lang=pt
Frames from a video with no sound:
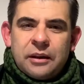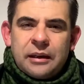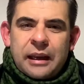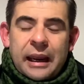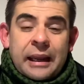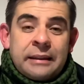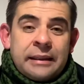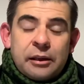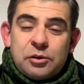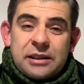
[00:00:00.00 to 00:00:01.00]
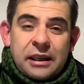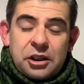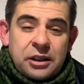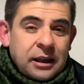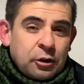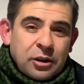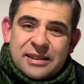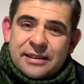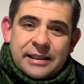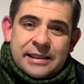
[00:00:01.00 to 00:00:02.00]
É Deus quem tira a nossa
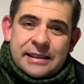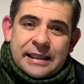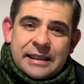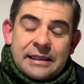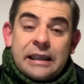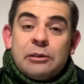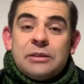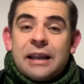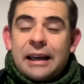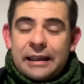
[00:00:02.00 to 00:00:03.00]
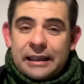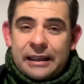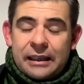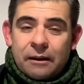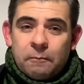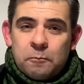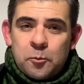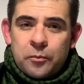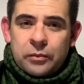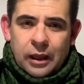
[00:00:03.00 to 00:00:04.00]
tristeza e nos dá alegria.
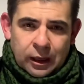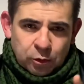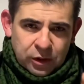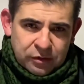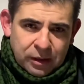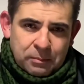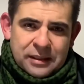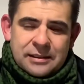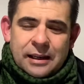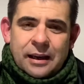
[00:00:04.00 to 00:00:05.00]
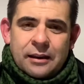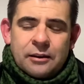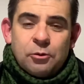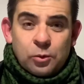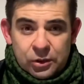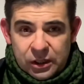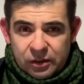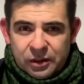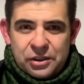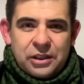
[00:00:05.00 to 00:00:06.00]
A noite vai passar, o dia
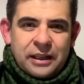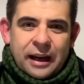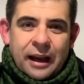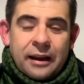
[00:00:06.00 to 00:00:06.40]
vai chegar,